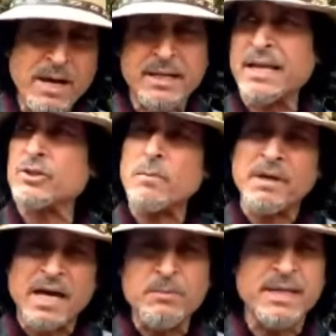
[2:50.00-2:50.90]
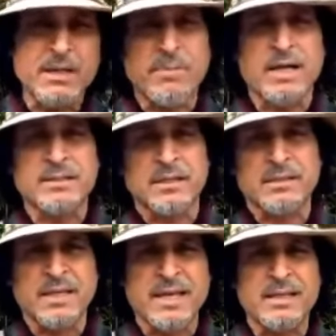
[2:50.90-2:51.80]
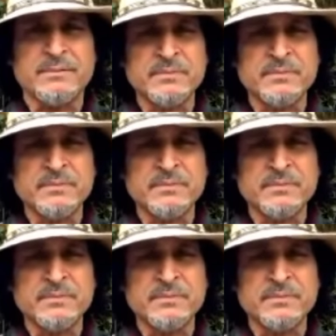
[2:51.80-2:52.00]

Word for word: बार कहता हूँ हम घर में ये बात करते हैं